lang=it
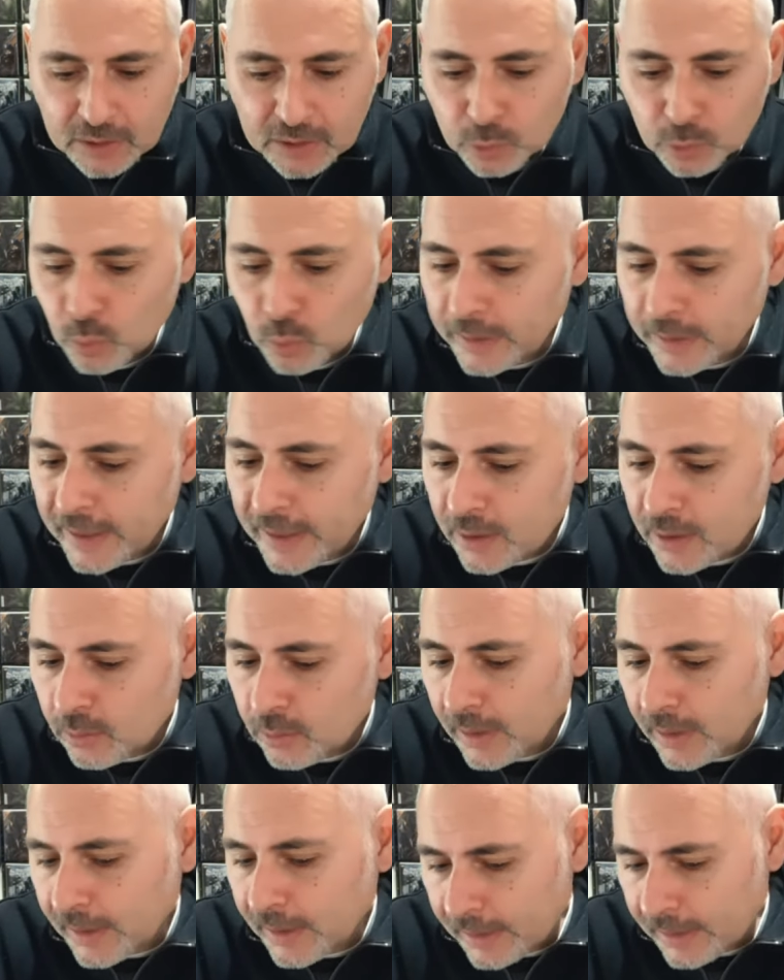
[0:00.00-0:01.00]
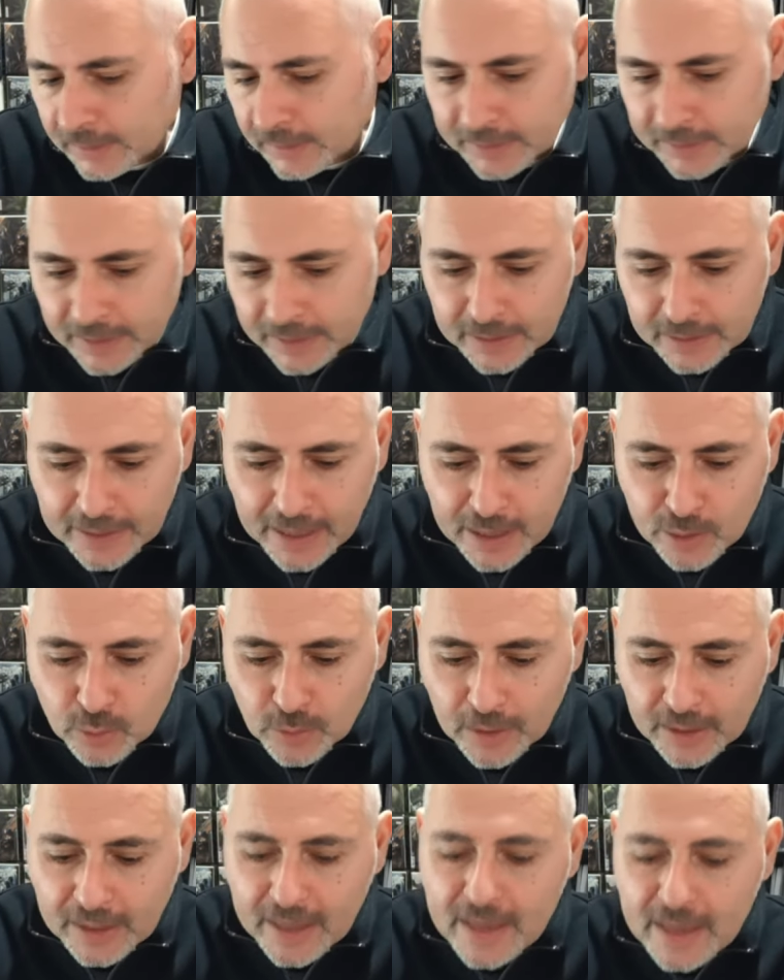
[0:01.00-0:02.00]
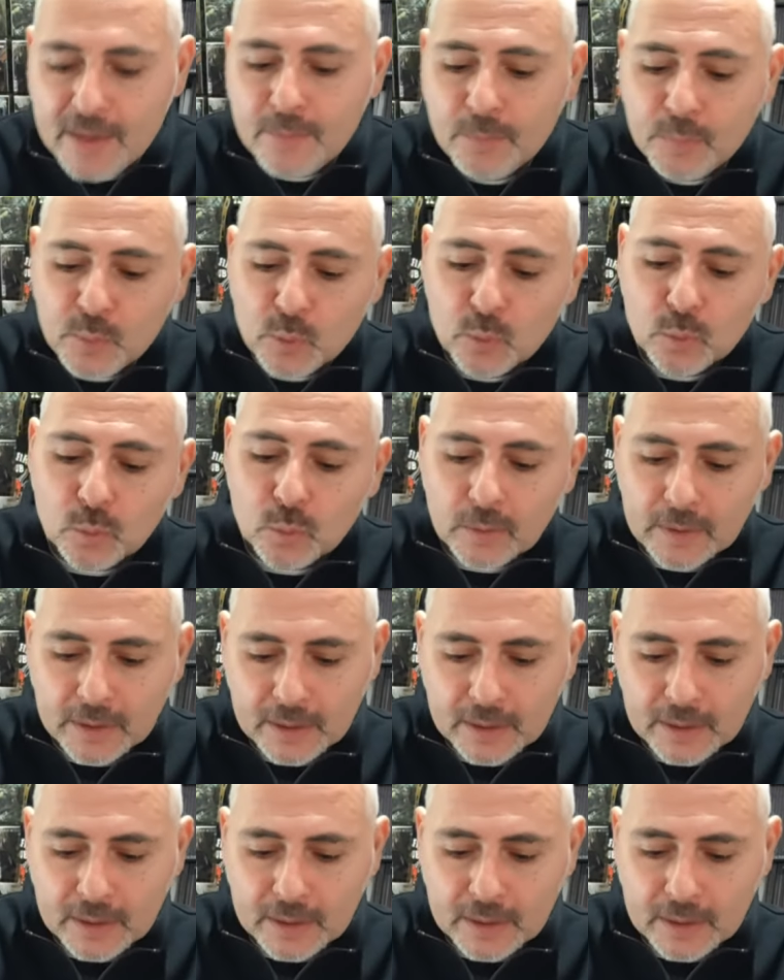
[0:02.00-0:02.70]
il 2 regular e il 3 regular e in più